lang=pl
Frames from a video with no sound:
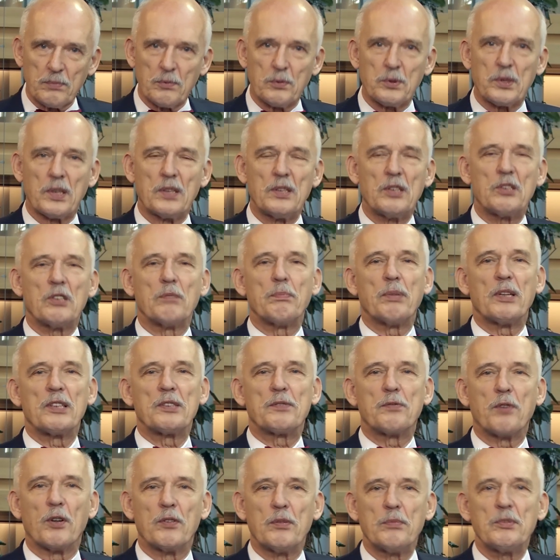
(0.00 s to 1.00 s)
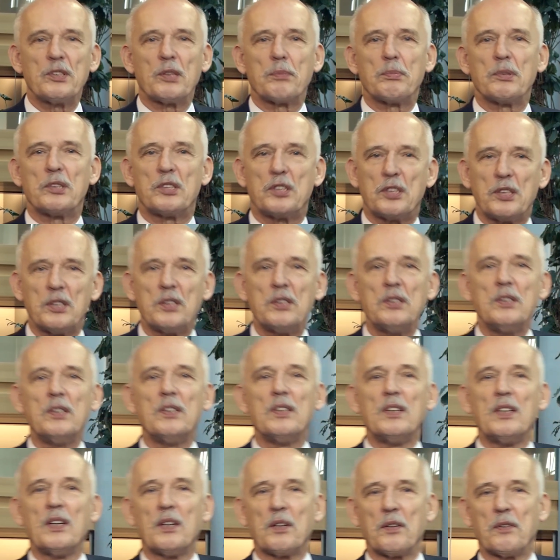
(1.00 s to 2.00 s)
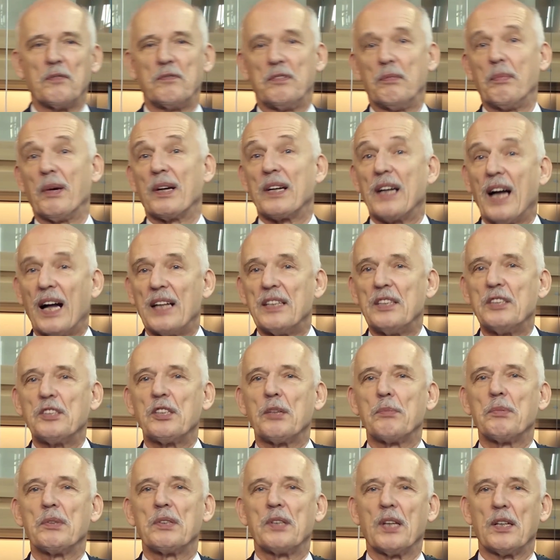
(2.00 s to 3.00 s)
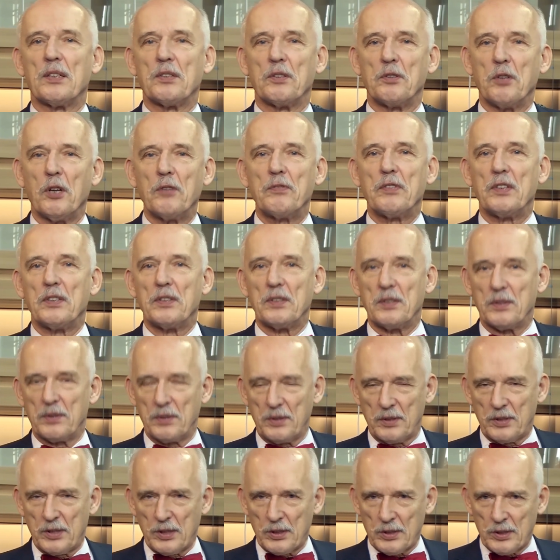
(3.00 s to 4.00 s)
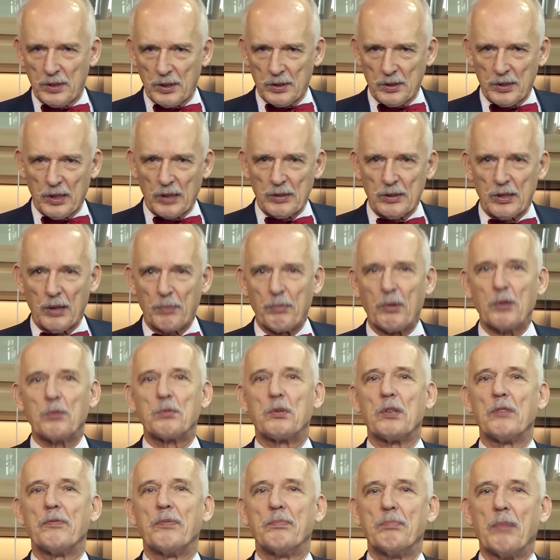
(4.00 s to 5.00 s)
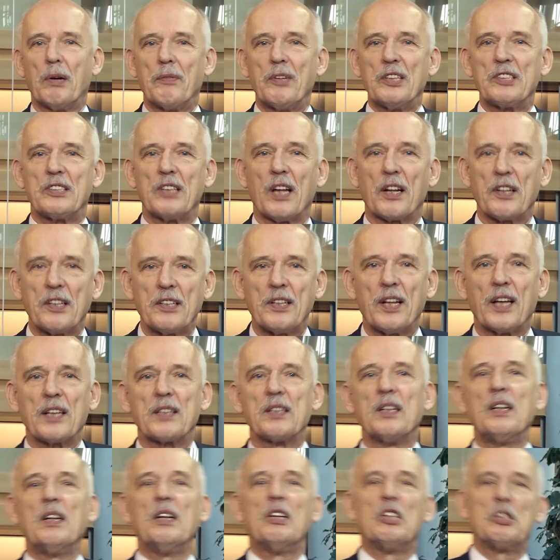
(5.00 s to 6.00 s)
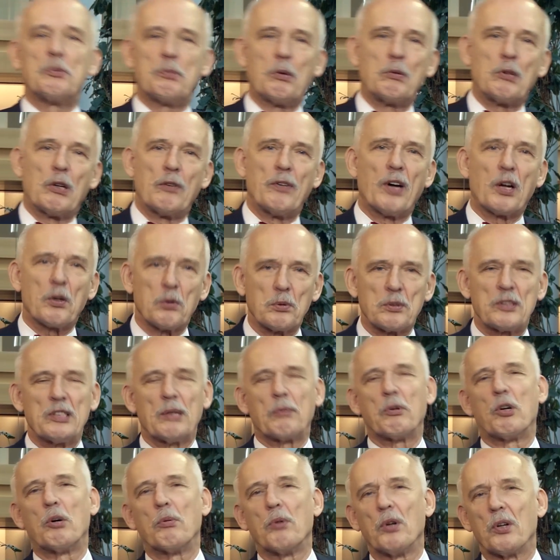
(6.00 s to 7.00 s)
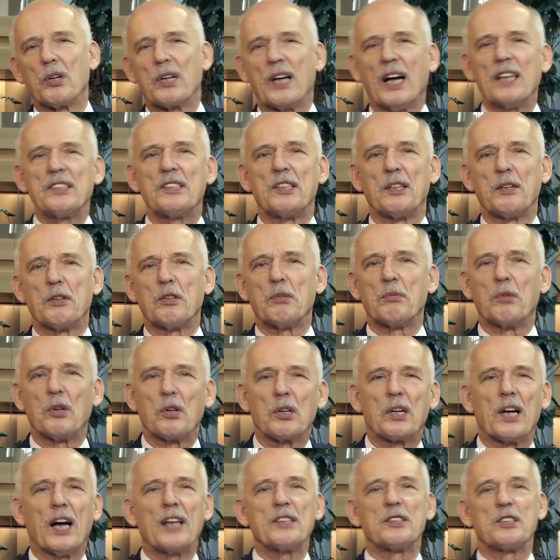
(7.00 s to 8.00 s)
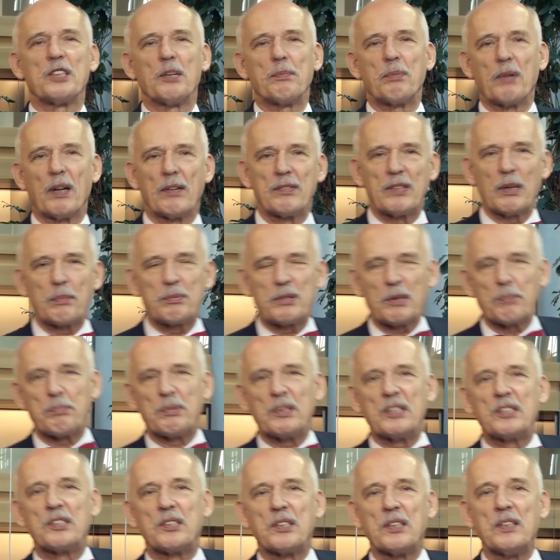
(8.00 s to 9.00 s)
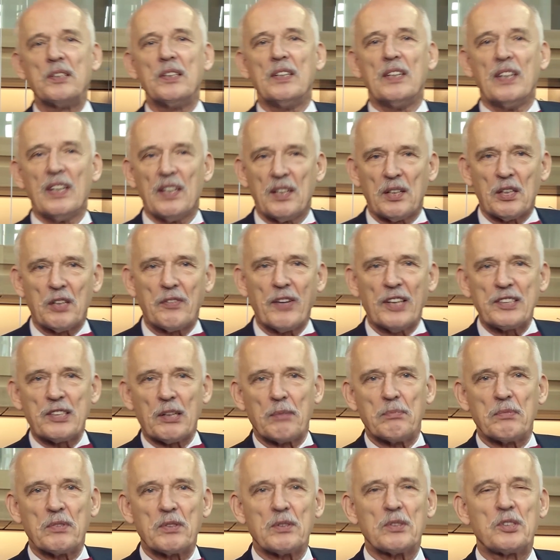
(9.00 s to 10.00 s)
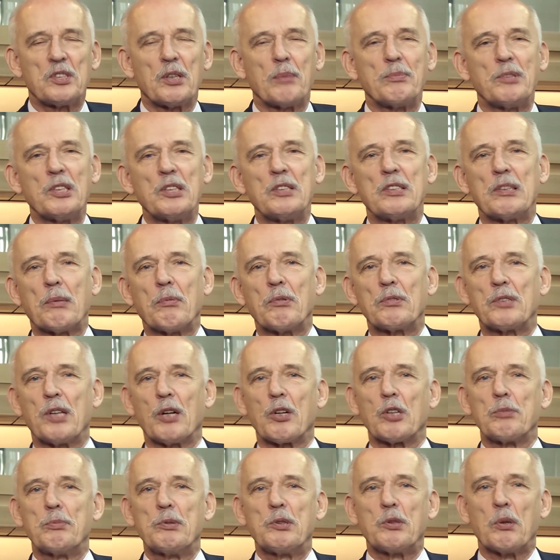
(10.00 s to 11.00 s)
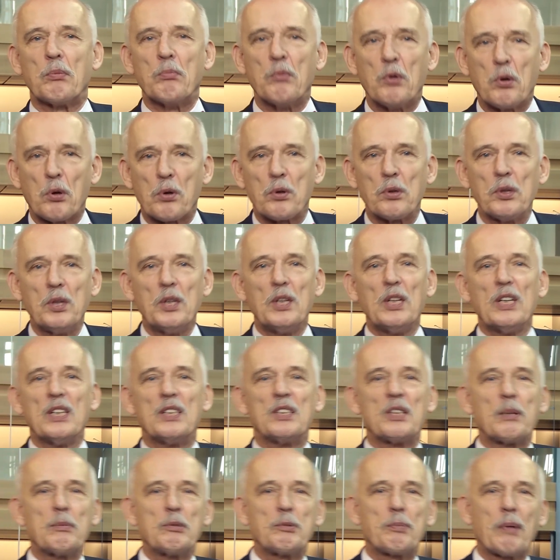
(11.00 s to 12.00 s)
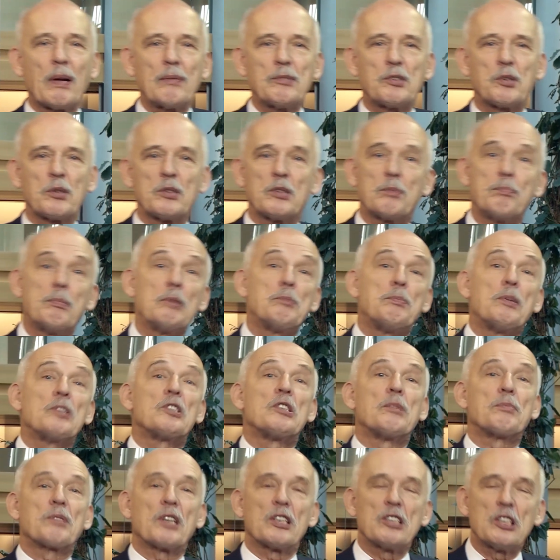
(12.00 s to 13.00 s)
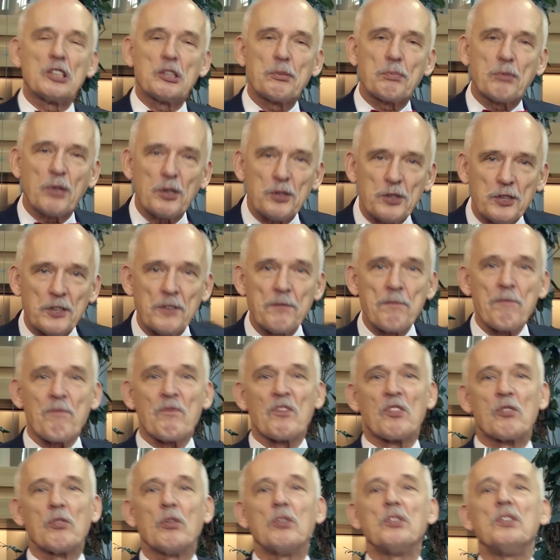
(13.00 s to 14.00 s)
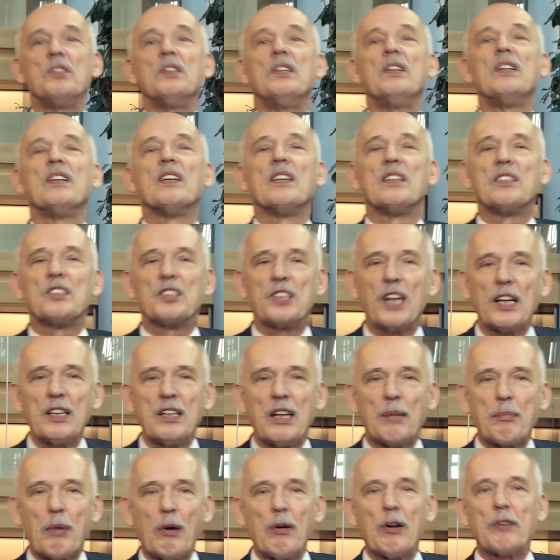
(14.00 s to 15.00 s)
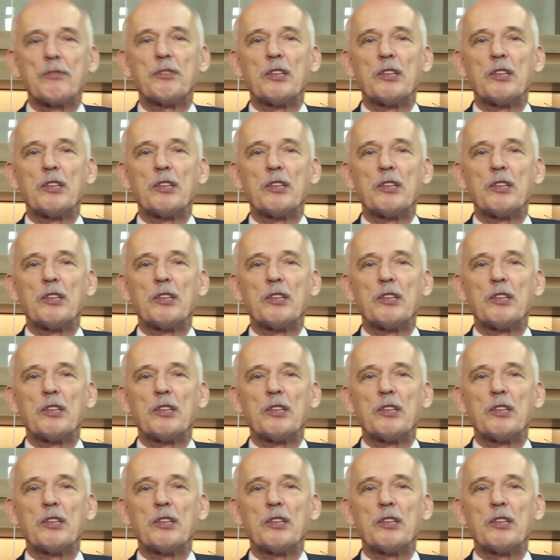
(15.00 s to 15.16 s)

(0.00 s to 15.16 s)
urzędnikom państwowym, żeby ci wymagali, żeby ten nowy samochód, ma wejść na rynek, spełnia warunki, tam homologację, prawda, przepisy, 20 czy 10 samochodów trzeba rozbić o mur, żeby sprawdzić, czy on jest bezpieczny w każdej szybkości. No i żadna mała